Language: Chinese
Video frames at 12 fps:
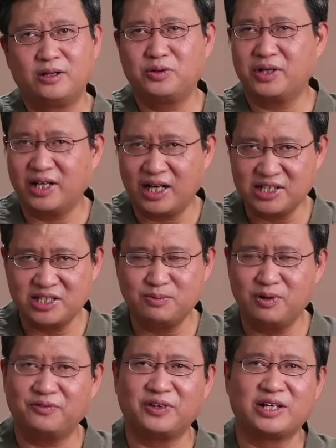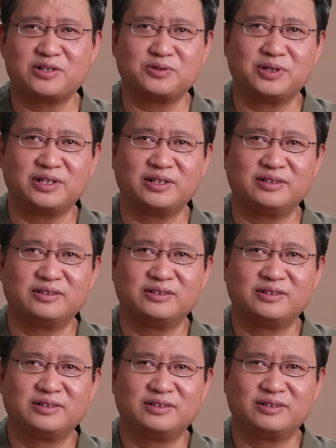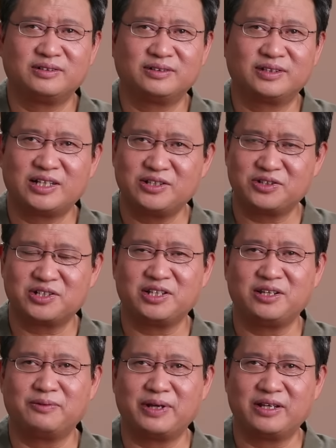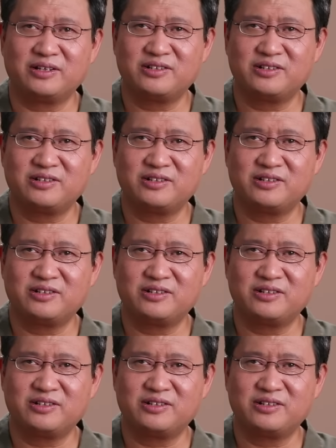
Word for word: 对格拉西莫夫来说呢，他就是一位